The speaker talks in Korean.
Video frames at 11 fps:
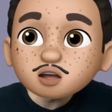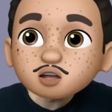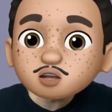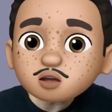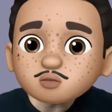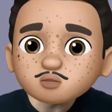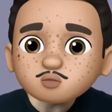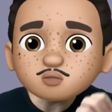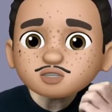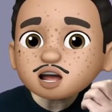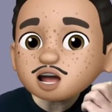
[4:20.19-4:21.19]

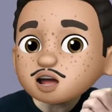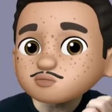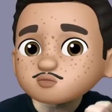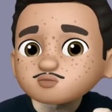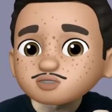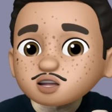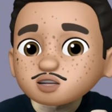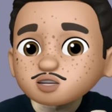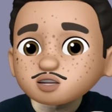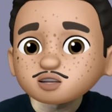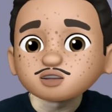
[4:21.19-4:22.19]
형용사의
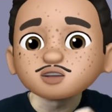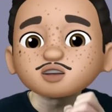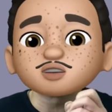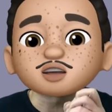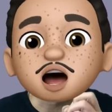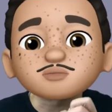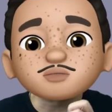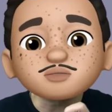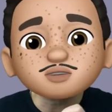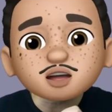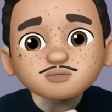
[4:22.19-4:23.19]
부정은
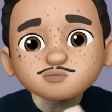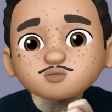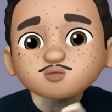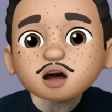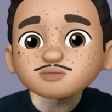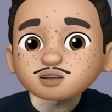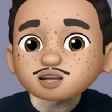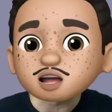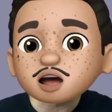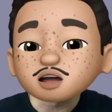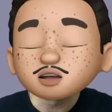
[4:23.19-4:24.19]
대부분 다 뿌로
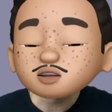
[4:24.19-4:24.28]
합니다.